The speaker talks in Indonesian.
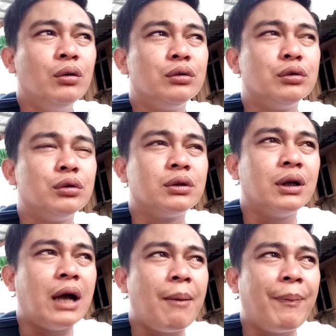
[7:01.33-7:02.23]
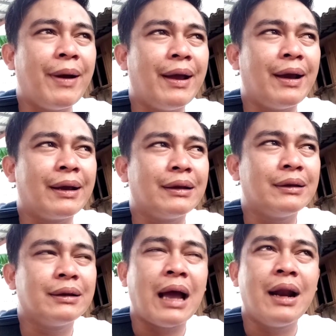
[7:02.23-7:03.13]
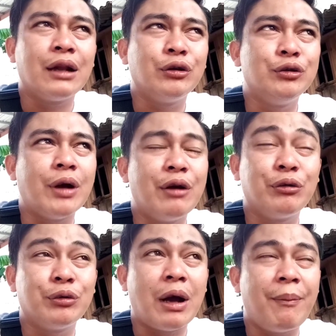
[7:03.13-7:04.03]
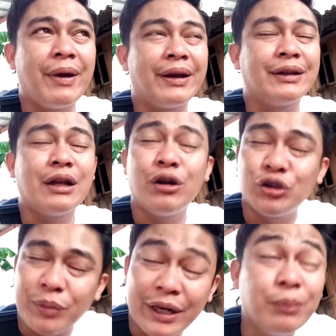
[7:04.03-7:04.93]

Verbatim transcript: untuk apa ya nggak ada tujuan untuk apa ya kita cuma